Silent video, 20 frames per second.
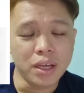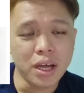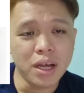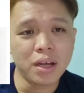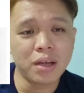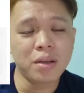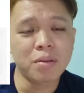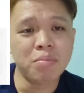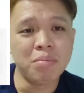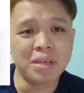
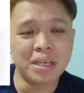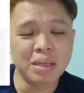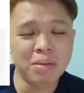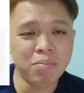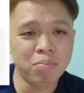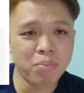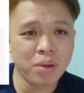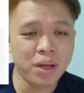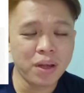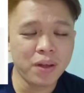yang
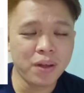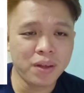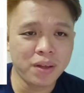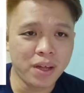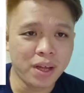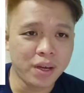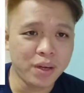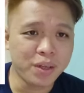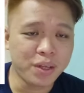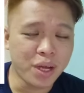menimpa
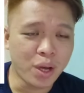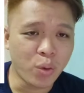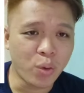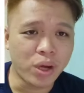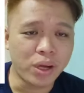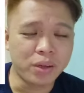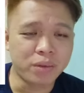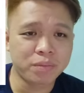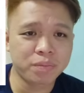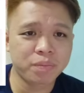Hadi
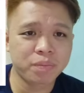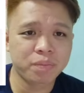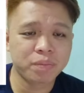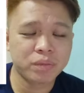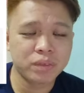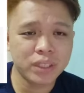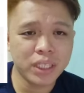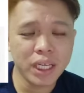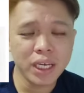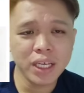Awang.
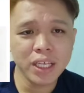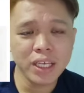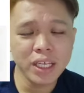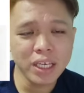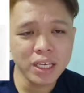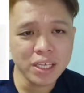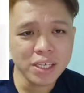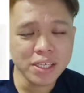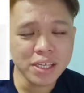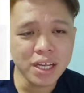Dan
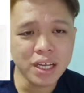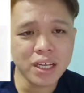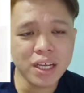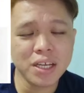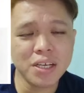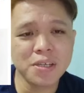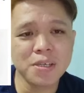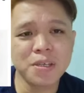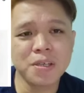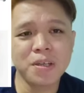ini
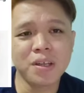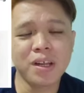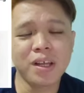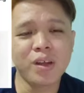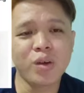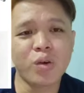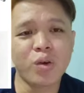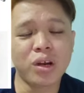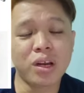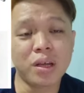disahkan
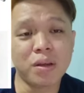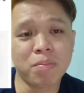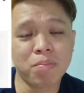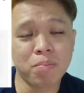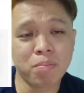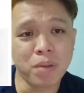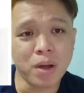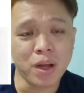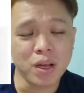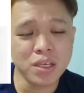sendiri oleh
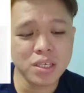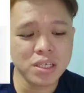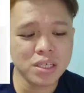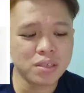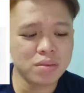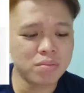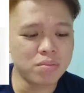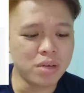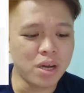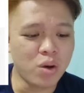
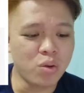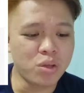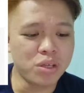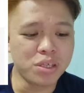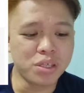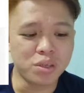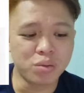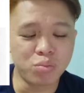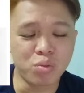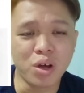PAS melalui
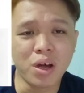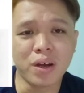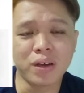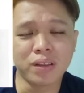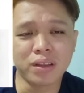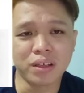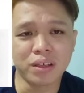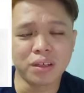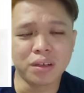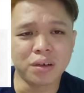sebuah
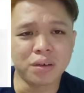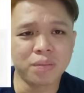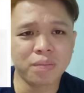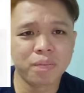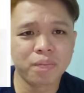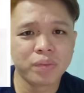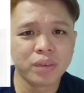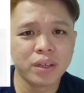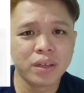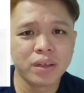artikel.
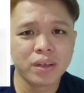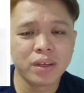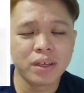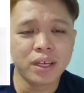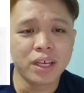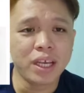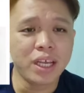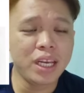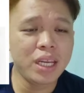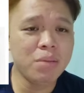
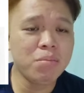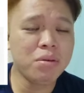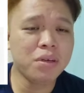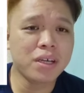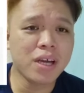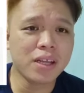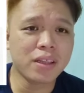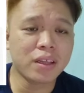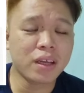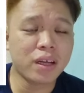Ini
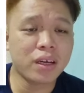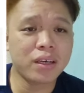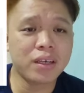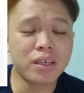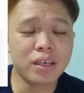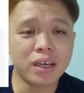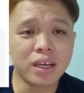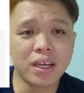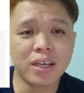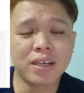
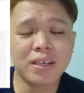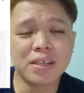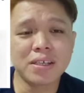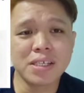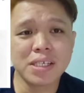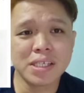berkaitan dengan